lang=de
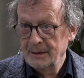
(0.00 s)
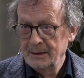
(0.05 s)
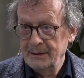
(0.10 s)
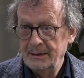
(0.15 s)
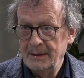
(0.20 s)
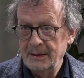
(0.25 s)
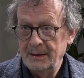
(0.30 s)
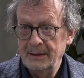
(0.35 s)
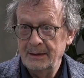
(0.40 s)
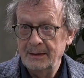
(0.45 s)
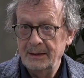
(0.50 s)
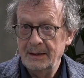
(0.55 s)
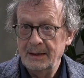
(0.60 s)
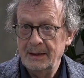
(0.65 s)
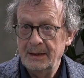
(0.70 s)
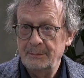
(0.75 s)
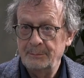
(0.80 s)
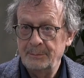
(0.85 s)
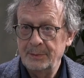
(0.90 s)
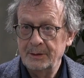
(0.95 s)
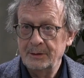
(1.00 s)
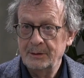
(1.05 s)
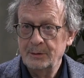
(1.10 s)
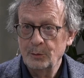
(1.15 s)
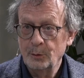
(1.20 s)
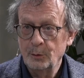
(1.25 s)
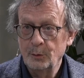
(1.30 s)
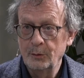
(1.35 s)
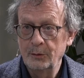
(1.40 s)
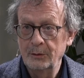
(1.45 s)
denn er
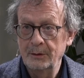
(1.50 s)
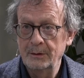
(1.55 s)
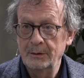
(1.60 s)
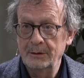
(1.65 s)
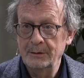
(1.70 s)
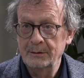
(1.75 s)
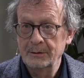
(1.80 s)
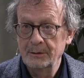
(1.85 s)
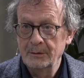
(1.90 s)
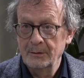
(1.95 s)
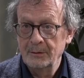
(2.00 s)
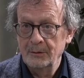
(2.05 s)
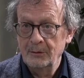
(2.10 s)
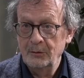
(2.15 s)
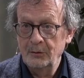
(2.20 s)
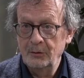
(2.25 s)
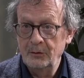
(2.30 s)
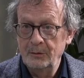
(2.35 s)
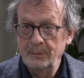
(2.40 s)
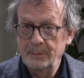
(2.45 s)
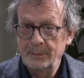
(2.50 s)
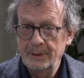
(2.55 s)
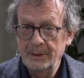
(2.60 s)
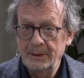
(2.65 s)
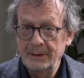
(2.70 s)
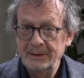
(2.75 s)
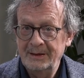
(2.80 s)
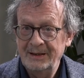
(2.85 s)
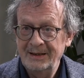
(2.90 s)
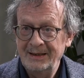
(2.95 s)
betont
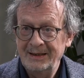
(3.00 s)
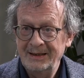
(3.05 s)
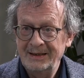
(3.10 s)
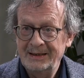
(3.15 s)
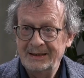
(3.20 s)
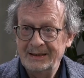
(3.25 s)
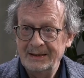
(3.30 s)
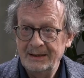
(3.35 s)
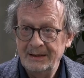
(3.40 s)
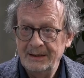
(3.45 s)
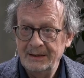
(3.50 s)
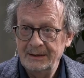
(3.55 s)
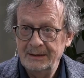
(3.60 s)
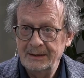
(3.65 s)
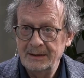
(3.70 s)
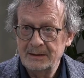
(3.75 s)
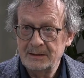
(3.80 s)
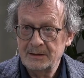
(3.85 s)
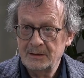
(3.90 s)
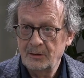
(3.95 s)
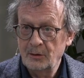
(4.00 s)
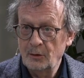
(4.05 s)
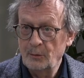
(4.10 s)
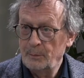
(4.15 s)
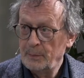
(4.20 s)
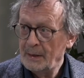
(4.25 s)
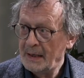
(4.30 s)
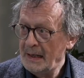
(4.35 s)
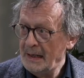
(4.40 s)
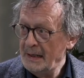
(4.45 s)
über die Idee des
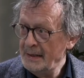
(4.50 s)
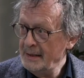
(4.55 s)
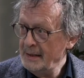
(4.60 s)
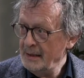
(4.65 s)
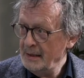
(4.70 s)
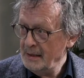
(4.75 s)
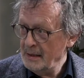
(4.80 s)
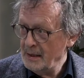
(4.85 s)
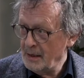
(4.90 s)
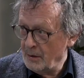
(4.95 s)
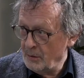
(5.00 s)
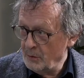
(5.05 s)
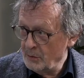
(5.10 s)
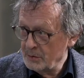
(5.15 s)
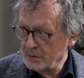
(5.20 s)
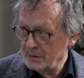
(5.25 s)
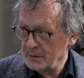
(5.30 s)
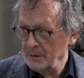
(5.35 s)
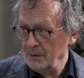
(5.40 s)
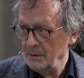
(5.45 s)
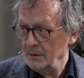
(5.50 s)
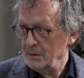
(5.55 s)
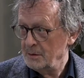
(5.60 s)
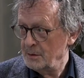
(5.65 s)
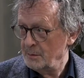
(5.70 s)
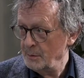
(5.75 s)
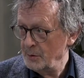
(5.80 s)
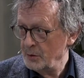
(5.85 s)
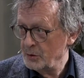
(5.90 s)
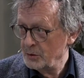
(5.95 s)
Globalen hinaus, die
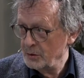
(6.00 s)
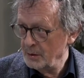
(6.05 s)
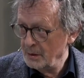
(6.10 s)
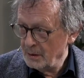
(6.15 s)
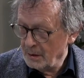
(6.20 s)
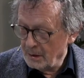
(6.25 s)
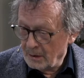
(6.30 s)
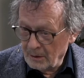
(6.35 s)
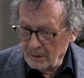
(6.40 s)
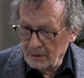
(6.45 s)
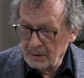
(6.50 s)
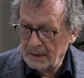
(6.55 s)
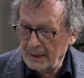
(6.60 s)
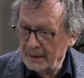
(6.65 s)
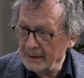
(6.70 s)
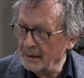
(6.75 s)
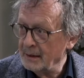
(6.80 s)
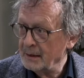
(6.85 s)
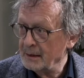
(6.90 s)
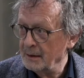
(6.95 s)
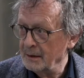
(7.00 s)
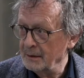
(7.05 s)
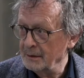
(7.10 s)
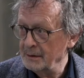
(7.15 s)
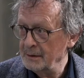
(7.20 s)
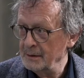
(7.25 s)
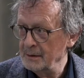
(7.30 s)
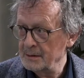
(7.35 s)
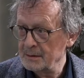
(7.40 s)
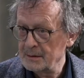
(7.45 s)
inzwischen ja auch
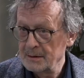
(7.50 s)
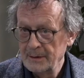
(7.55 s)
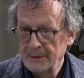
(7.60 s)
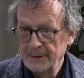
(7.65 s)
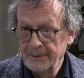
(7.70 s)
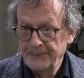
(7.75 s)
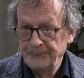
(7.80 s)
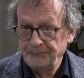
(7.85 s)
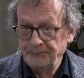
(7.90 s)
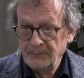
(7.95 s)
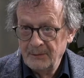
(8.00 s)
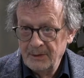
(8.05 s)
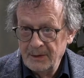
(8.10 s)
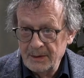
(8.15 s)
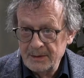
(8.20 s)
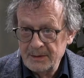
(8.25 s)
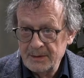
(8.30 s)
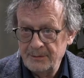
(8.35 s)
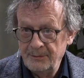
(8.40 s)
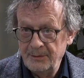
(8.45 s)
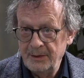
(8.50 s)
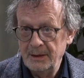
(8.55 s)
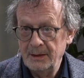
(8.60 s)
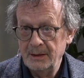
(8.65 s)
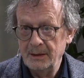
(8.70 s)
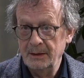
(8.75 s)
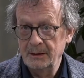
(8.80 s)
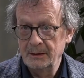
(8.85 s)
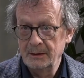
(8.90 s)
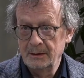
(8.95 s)
anerkannt ist, dass
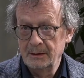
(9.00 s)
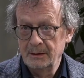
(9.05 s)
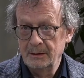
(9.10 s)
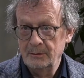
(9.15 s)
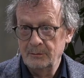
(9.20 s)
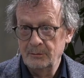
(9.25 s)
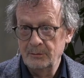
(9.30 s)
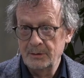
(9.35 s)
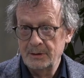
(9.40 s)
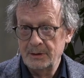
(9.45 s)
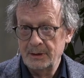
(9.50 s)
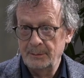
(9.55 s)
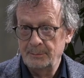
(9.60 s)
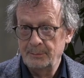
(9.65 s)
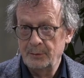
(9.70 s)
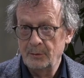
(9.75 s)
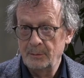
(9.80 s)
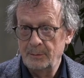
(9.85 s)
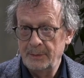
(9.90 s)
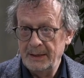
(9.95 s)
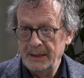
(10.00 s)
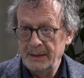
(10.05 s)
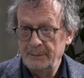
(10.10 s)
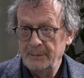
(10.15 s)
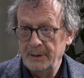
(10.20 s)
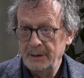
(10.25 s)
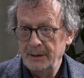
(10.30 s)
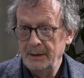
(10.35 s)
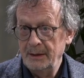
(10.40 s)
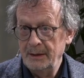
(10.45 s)
wir unsere
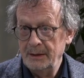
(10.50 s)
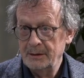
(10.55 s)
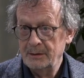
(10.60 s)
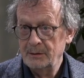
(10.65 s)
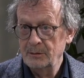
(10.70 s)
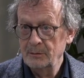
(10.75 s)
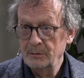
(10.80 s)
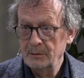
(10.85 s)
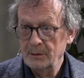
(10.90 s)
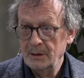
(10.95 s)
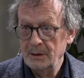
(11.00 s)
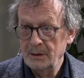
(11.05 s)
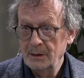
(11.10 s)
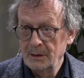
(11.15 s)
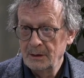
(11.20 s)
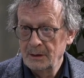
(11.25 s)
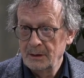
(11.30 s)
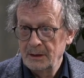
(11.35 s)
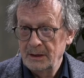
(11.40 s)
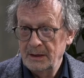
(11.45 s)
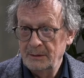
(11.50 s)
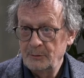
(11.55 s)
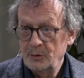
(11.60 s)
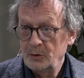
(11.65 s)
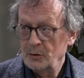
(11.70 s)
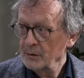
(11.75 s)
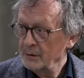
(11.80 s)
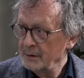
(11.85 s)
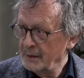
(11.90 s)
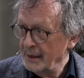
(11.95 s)
Probleme nicht nur im
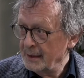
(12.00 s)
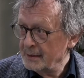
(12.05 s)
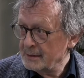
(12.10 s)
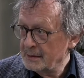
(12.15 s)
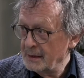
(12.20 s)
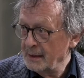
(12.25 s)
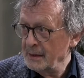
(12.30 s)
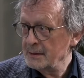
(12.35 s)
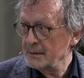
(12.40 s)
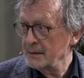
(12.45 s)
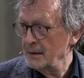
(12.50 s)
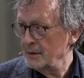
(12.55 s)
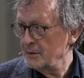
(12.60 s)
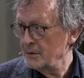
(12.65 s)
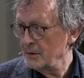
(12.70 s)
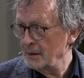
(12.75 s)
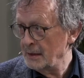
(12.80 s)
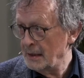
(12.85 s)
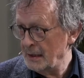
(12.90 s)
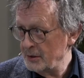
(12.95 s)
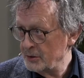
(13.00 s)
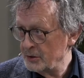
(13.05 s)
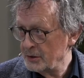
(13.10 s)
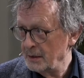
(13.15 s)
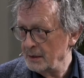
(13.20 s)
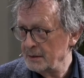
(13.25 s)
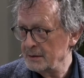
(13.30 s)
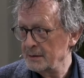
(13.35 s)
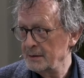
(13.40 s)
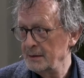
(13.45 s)
Kontext eines
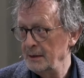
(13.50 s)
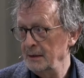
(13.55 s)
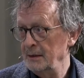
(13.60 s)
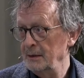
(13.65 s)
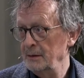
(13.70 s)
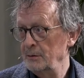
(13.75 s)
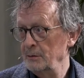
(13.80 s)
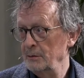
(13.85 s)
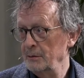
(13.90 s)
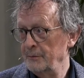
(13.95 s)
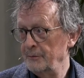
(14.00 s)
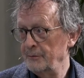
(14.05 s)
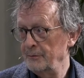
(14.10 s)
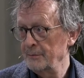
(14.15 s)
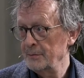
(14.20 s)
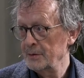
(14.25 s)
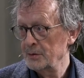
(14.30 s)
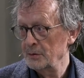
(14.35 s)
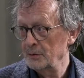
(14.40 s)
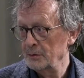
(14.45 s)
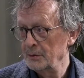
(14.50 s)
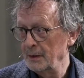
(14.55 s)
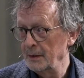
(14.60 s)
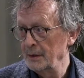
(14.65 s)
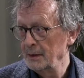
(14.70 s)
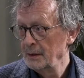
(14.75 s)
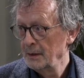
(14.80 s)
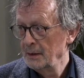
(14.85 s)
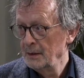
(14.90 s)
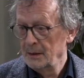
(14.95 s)
Nationalstaats sehen dürfen,
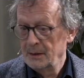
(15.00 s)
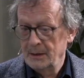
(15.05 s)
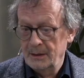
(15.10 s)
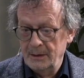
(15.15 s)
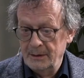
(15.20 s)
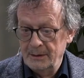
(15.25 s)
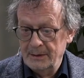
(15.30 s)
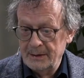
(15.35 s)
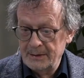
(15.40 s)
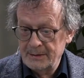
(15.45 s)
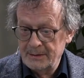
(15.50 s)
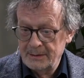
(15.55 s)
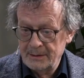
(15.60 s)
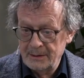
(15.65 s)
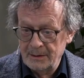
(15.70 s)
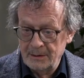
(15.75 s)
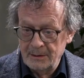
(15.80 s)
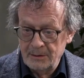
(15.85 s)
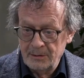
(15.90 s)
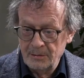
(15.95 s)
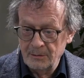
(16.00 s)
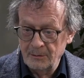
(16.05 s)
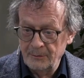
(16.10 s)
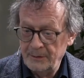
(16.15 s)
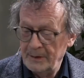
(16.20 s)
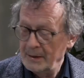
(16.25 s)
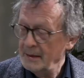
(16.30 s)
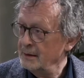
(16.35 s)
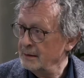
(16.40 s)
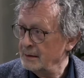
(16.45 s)
sondern äh, dass äh, so
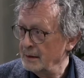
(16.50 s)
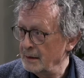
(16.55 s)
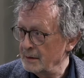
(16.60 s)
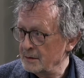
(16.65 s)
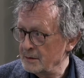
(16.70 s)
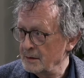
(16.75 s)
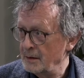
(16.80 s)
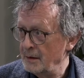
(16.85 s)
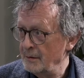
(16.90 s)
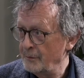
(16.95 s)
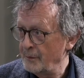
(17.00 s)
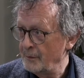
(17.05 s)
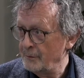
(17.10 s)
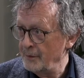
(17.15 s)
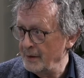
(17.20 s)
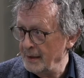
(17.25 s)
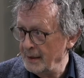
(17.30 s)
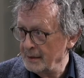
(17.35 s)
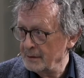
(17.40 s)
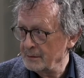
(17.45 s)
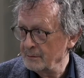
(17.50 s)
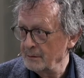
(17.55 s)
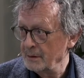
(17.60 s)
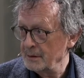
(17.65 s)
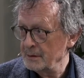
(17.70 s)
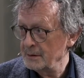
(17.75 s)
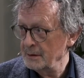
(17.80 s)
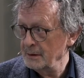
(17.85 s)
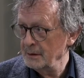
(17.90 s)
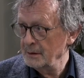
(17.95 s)
viele internationale
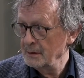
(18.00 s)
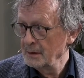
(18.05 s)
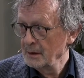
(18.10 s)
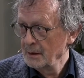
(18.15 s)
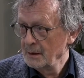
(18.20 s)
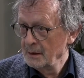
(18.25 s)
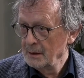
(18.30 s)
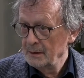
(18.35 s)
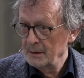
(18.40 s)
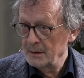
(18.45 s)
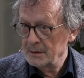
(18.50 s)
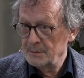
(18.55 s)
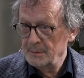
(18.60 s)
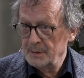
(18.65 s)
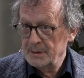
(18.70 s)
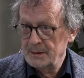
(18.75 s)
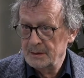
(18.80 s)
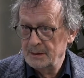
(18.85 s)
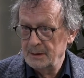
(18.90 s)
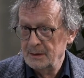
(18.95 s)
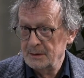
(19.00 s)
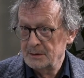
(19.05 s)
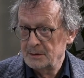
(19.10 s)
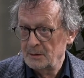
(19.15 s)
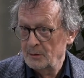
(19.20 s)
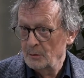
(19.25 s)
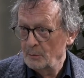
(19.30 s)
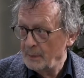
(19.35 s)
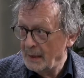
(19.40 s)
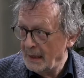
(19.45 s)
Verflechtungen sind, dass wir sie als
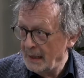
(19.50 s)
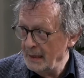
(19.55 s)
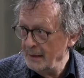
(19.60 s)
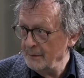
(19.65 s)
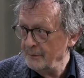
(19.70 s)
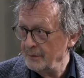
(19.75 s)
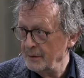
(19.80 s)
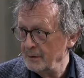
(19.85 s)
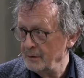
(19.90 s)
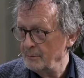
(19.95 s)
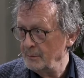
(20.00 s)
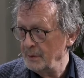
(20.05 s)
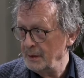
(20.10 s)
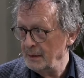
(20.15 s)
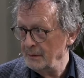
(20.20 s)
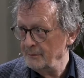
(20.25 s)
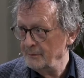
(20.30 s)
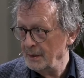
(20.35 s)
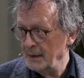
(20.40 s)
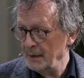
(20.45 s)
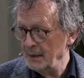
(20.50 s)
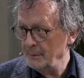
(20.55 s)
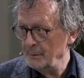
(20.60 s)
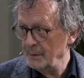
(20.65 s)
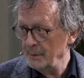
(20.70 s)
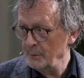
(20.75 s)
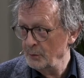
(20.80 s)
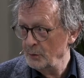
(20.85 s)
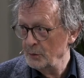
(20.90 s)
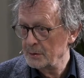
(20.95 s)
globale Phänomene
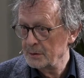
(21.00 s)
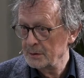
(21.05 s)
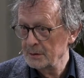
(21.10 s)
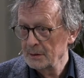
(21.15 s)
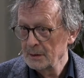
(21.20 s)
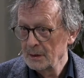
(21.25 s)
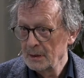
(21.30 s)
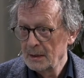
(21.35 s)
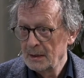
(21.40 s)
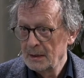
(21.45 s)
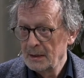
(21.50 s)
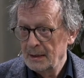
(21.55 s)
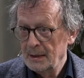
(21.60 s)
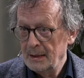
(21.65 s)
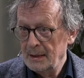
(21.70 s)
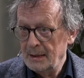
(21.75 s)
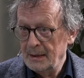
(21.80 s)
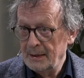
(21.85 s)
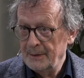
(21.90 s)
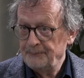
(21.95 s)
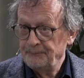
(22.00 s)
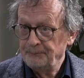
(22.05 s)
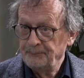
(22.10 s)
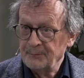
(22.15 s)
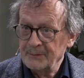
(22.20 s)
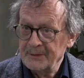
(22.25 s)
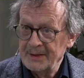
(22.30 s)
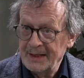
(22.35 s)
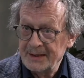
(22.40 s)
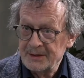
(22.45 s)
wahrnehmen müssen. Äh,
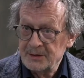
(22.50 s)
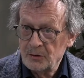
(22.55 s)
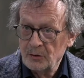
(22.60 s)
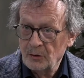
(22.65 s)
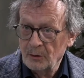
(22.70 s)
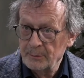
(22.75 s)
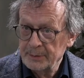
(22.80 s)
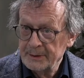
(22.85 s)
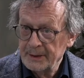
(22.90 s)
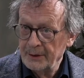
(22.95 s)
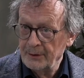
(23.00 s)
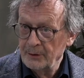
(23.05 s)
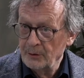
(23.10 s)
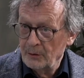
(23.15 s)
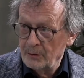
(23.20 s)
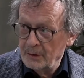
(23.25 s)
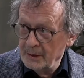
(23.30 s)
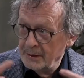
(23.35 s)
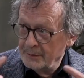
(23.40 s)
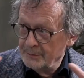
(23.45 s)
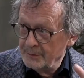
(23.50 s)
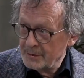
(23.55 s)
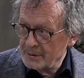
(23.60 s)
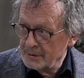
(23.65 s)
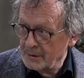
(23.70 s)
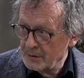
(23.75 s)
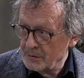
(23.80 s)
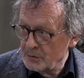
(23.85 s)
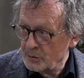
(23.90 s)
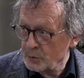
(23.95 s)
und jetzt kommt dann noch etwas
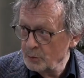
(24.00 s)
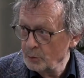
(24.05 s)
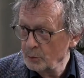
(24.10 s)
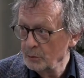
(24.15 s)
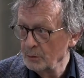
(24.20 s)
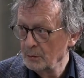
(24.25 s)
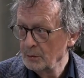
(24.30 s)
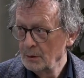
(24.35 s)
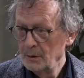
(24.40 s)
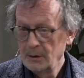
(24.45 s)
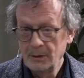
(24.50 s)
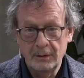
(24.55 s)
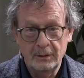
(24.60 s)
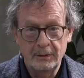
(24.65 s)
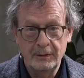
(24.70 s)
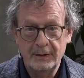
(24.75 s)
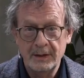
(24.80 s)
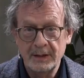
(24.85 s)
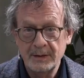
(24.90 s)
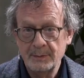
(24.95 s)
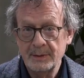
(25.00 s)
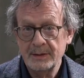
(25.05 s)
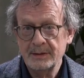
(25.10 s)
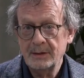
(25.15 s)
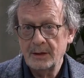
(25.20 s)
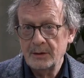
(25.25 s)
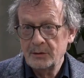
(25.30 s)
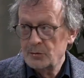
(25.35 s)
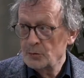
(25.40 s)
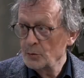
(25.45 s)
dazu. Und das, was
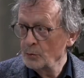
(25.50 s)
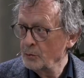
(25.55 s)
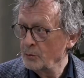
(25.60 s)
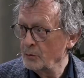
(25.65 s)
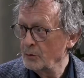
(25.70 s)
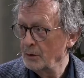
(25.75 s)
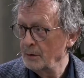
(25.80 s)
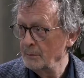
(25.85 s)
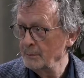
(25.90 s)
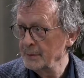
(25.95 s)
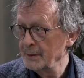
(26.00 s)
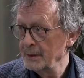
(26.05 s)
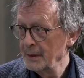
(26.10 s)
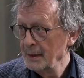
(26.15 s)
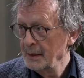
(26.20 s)
dazu kommt,